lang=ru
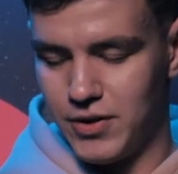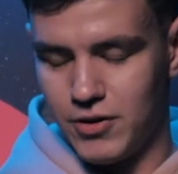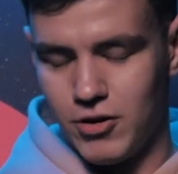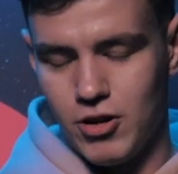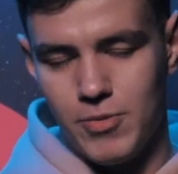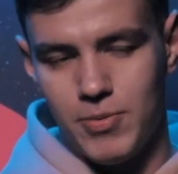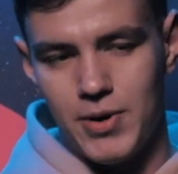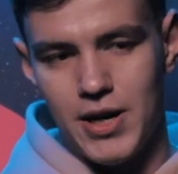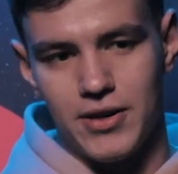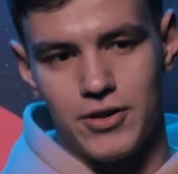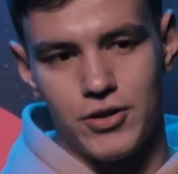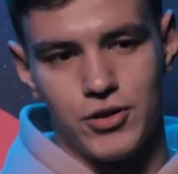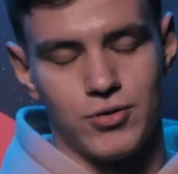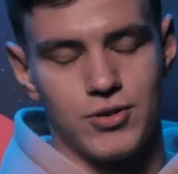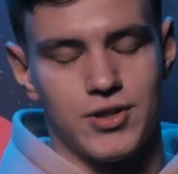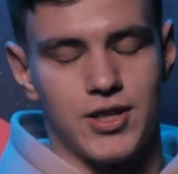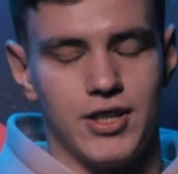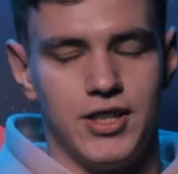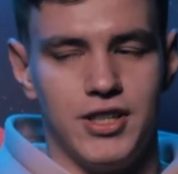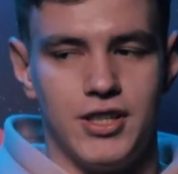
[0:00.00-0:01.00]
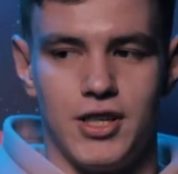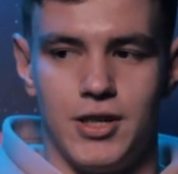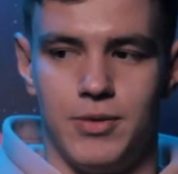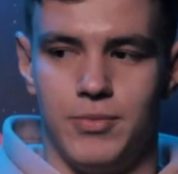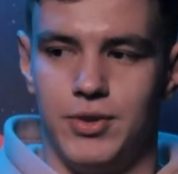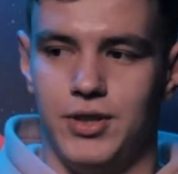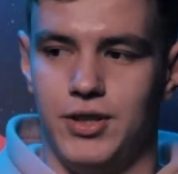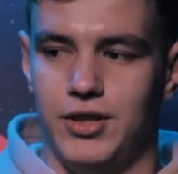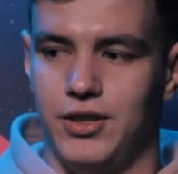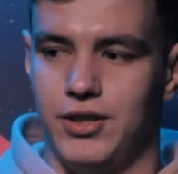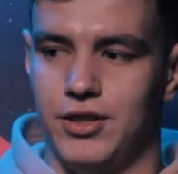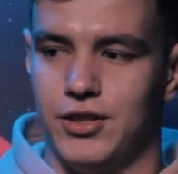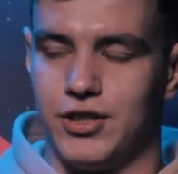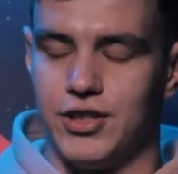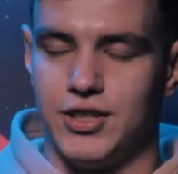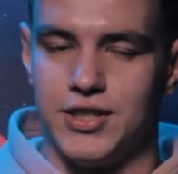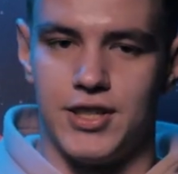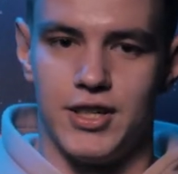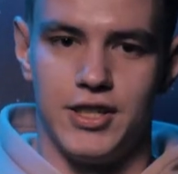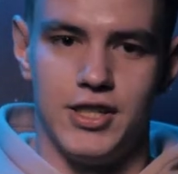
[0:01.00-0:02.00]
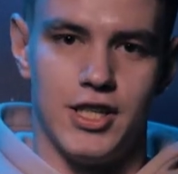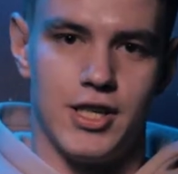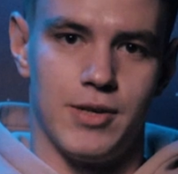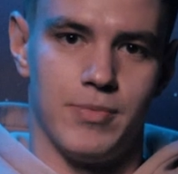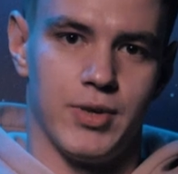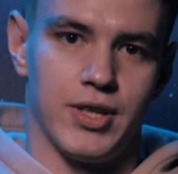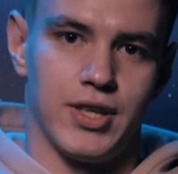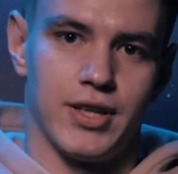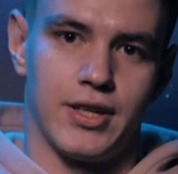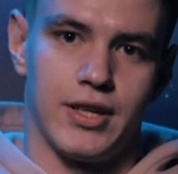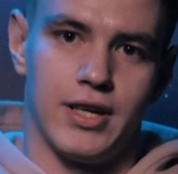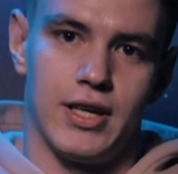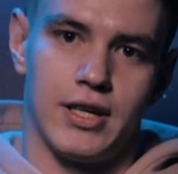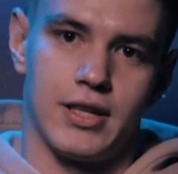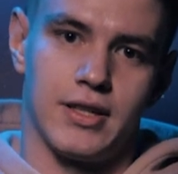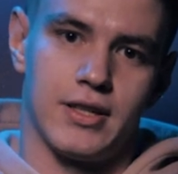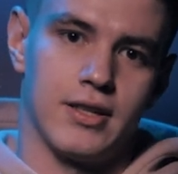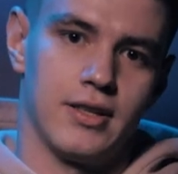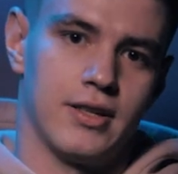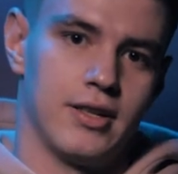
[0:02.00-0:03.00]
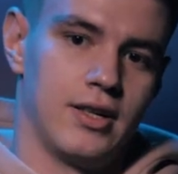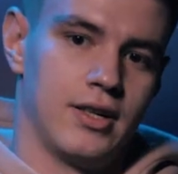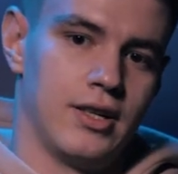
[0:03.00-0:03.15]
Но я правда живу с родителями, и жить с родителями это как